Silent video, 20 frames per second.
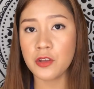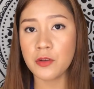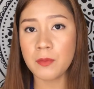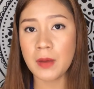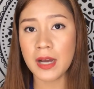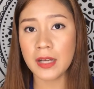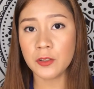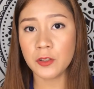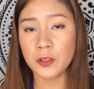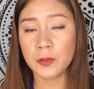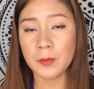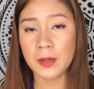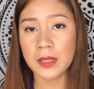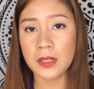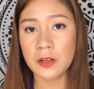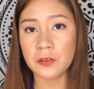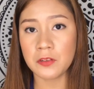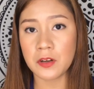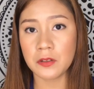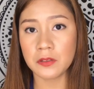Yung mga
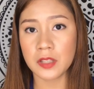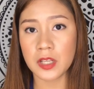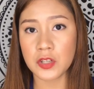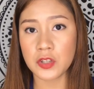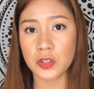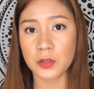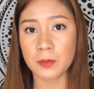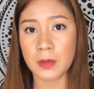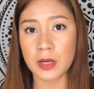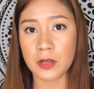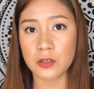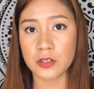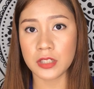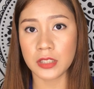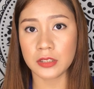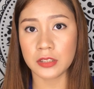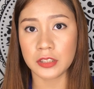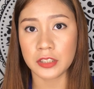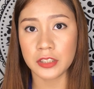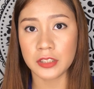normal na foundation, meron
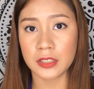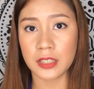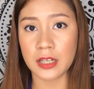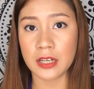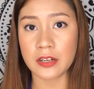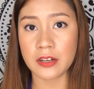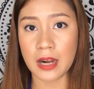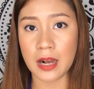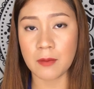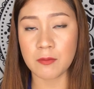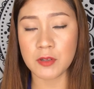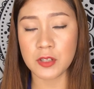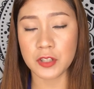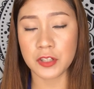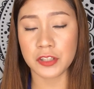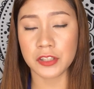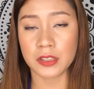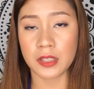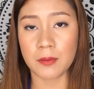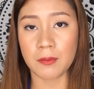siyang 30 grams,
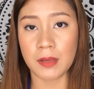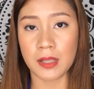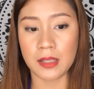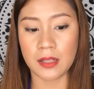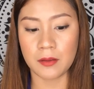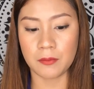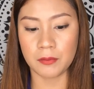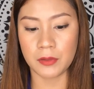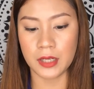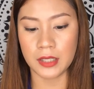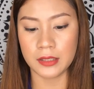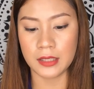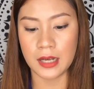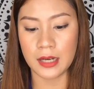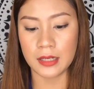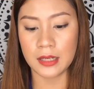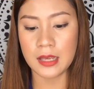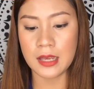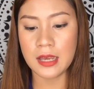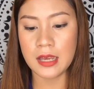30 ml ng
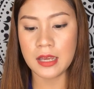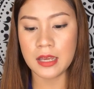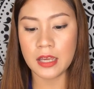product.